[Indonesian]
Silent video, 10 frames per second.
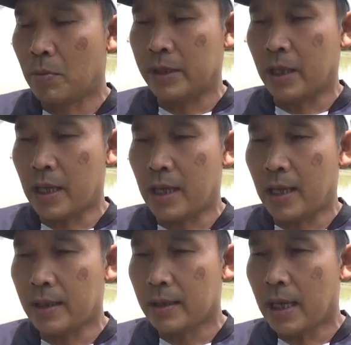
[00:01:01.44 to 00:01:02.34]

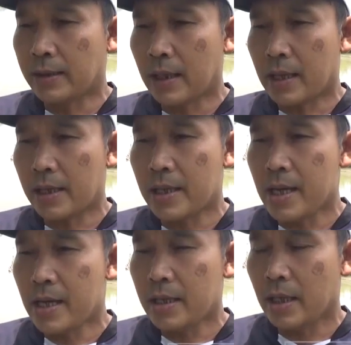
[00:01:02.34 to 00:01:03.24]
masyarakat
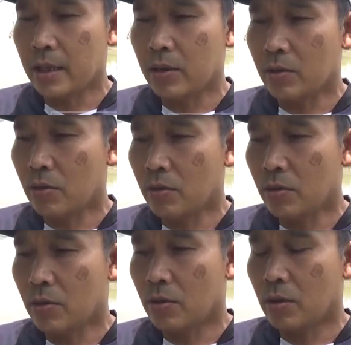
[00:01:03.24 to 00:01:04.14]
diantaranya
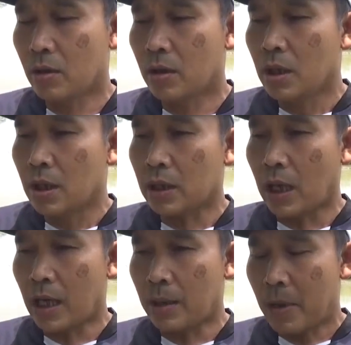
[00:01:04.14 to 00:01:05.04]
yaitu oh,
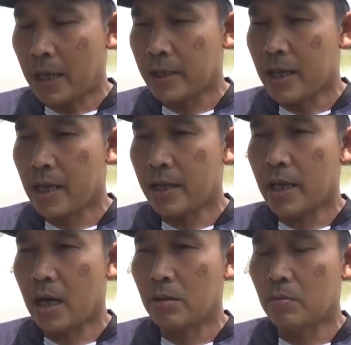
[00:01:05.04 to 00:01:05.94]
tanamannya
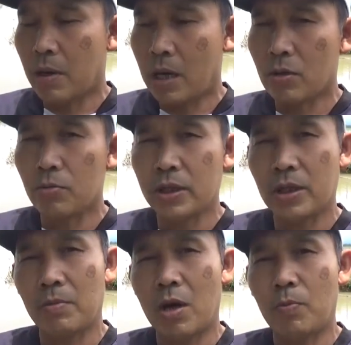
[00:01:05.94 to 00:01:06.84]
yang baru
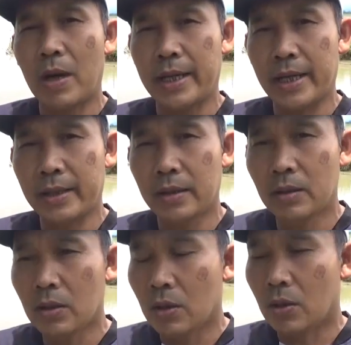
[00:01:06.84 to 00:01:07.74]
bisa mau panen
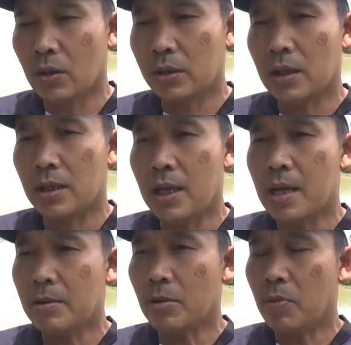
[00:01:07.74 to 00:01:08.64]
oh
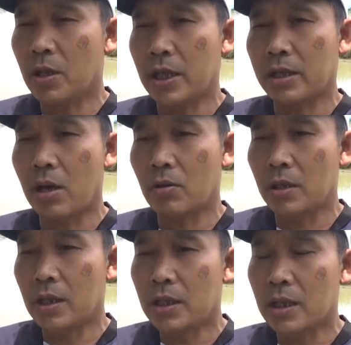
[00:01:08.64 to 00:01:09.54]
setelah jebolnya tanggul
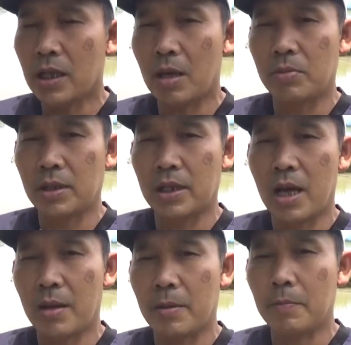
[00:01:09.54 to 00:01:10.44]
ini tidak
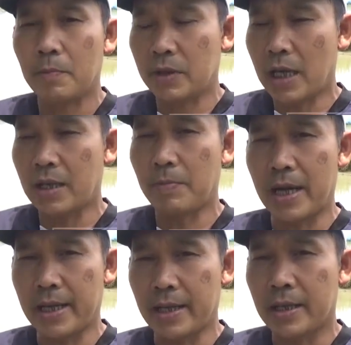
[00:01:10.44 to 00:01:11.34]
bisa jadi
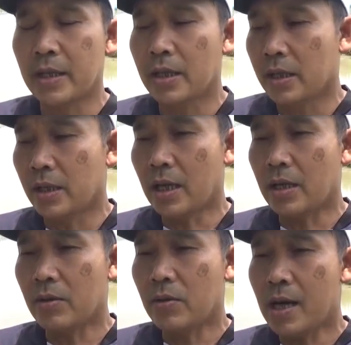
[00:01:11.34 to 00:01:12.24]
panen.
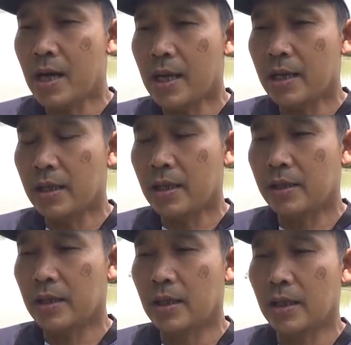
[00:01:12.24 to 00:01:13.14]
Yang kedua di
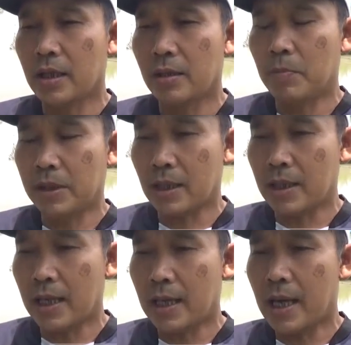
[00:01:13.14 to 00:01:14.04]
segi
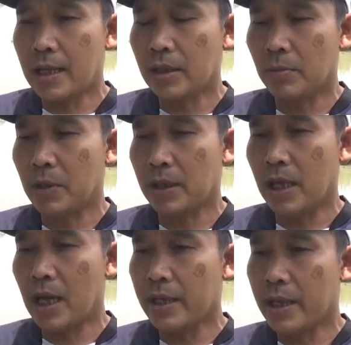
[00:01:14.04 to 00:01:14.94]
peternakan
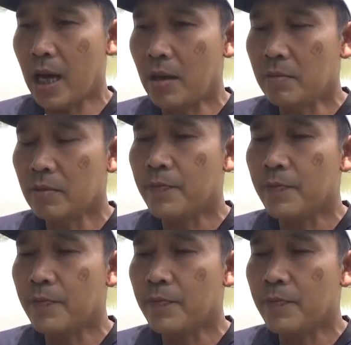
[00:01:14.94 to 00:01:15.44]
seperti ayam,